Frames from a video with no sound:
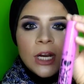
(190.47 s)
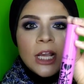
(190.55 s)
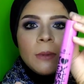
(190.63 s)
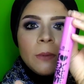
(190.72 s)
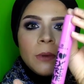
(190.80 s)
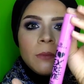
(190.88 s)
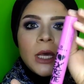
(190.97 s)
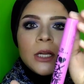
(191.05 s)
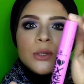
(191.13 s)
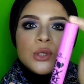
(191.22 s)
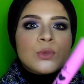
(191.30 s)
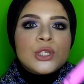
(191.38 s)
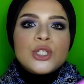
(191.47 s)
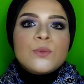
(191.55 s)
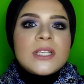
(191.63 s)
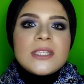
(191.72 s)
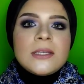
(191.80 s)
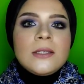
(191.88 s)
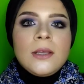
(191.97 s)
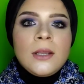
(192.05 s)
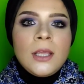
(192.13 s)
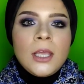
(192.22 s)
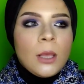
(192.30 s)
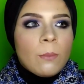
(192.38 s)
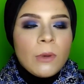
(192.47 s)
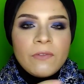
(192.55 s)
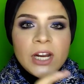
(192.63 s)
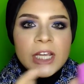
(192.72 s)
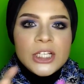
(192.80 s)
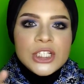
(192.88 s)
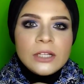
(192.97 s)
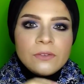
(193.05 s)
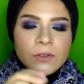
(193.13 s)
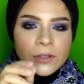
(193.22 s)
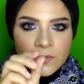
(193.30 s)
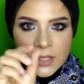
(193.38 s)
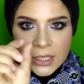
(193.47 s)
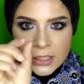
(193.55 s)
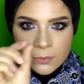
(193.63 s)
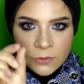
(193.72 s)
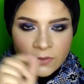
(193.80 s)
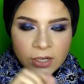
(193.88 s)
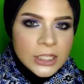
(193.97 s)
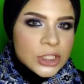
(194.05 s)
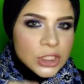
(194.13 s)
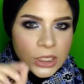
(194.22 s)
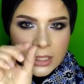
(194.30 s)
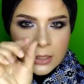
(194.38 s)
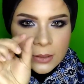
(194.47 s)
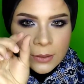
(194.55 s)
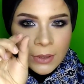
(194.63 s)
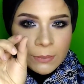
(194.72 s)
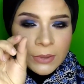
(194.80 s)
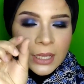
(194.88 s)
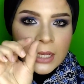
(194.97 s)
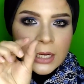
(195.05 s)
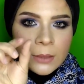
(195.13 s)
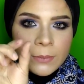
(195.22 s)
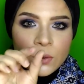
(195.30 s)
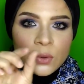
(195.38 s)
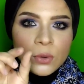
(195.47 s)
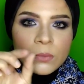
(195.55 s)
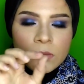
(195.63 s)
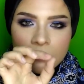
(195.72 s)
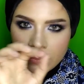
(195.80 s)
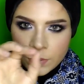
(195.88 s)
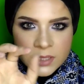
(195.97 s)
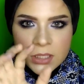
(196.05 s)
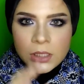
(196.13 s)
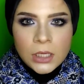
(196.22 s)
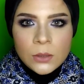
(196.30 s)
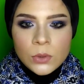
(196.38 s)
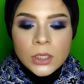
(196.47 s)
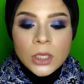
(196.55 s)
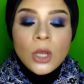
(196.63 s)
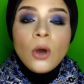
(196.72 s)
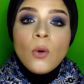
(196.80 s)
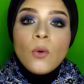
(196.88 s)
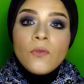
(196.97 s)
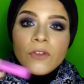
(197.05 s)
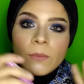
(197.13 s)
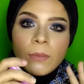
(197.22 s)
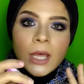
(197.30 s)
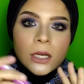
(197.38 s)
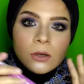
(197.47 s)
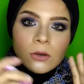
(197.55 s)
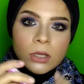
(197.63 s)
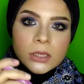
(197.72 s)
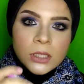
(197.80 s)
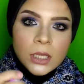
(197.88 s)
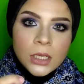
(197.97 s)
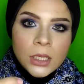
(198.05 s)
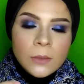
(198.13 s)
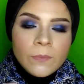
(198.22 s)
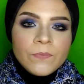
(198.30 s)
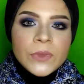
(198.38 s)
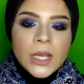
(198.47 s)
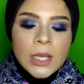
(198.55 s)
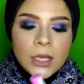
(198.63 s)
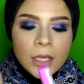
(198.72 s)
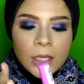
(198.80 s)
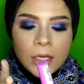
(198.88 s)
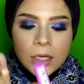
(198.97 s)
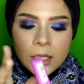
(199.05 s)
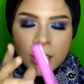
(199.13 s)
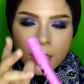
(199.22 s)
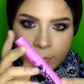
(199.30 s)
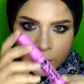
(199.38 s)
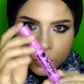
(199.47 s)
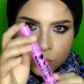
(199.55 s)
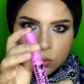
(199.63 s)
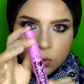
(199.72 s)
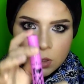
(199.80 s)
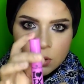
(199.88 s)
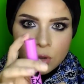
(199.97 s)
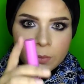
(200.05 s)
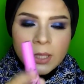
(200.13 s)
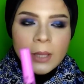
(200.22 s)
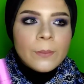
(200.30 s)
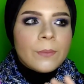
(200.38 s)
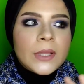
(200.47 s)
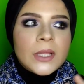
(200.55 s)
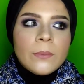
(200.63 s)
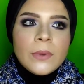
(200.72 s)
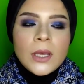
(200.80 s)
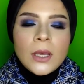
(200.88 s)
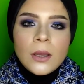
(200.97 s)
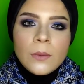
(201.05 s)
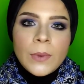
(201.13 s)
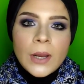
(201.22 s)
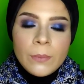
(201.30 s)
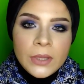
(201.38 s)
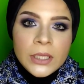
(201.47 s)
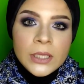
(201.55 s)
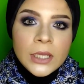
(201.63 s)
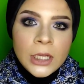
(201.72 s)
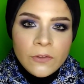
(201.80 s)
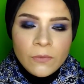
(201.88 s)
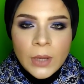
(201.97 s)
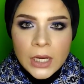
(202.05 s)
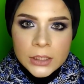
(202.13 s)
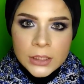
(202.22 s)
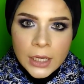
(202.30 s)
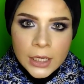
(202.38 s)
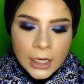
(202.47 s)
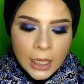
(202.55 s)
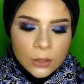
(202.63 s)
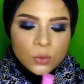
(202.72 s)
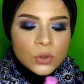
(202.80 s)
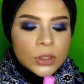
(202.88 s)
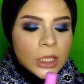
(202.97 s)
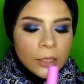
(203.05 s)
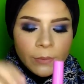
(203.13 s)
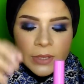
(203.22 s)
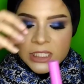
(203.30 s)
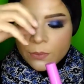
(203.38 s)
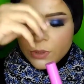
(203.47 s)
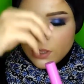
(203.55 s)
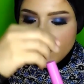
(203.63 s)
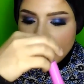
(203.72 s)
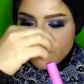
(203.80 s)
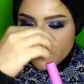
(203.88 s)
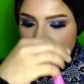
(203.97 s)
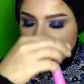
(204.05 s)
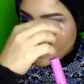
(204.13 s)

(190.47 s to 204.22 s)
وانا جايباها من محل السوموتش ب 90 جنيه ما فرقتش أت... يعني ما فرقتش المبلغ اللي بينهم بسيط قوي وفي بقى النوع الثاني آه، اللي هي برضو كوبي ب 40 جنيه في محلات اخر العنقود بس بتبقى